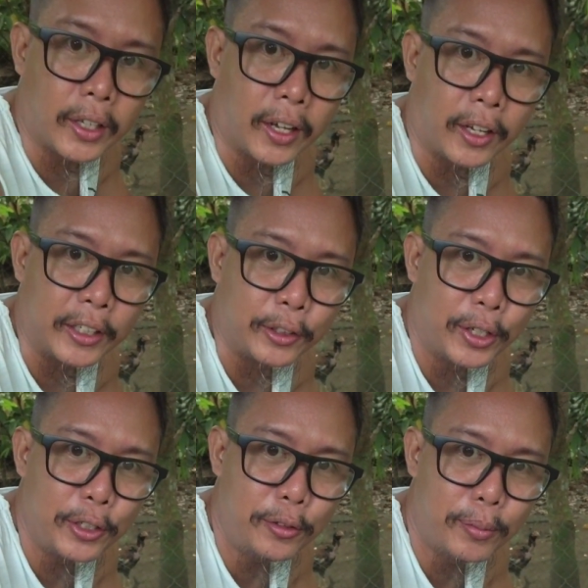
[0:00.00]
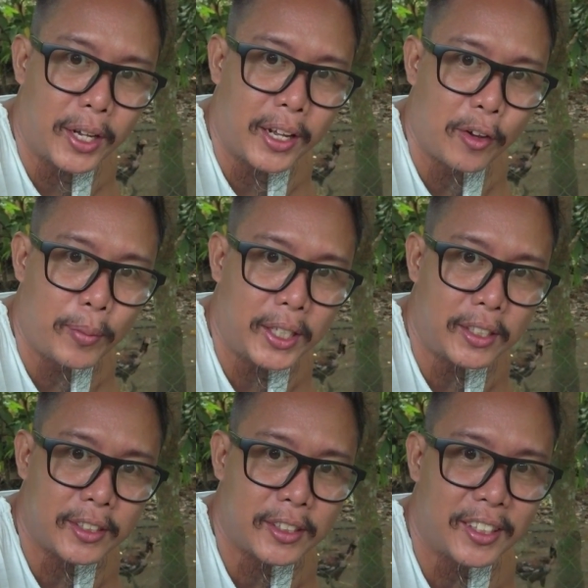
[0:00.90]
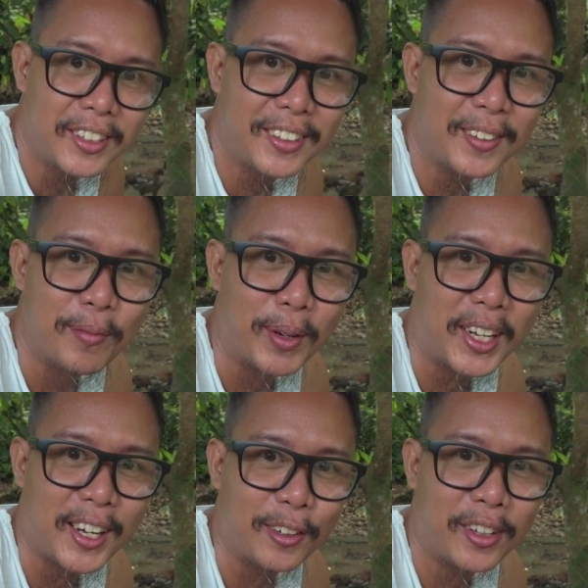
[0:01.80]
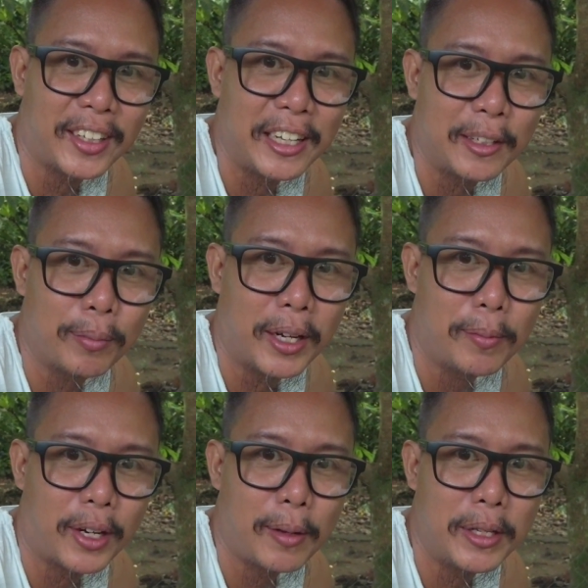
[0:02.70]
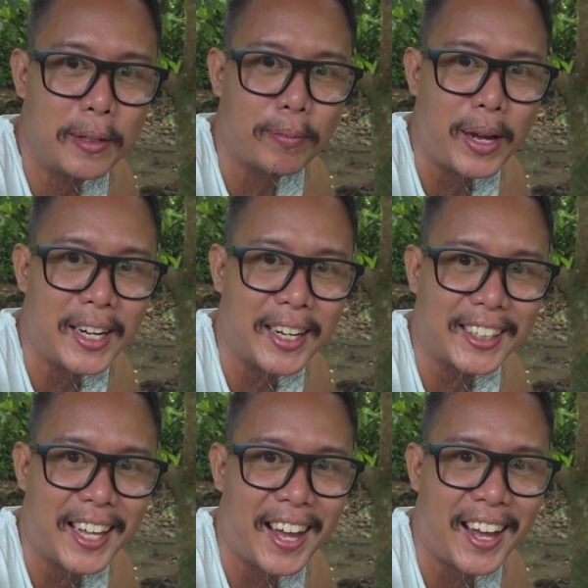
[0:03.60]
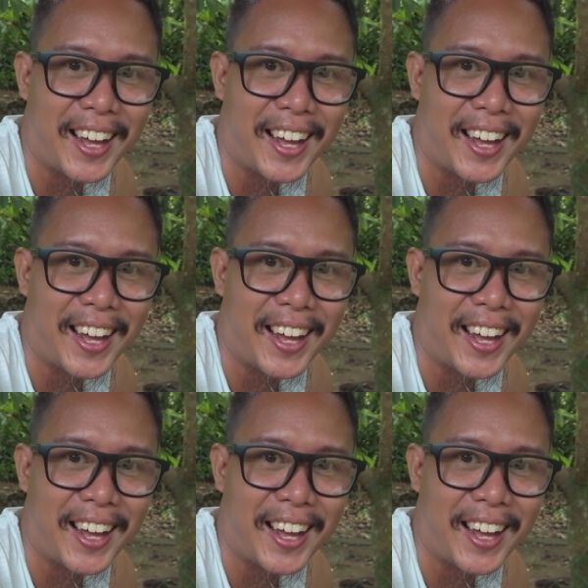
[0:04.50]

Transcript: kaya ito na yun mga kumbaliks magkakaroon na tayo ng mga maraming palkata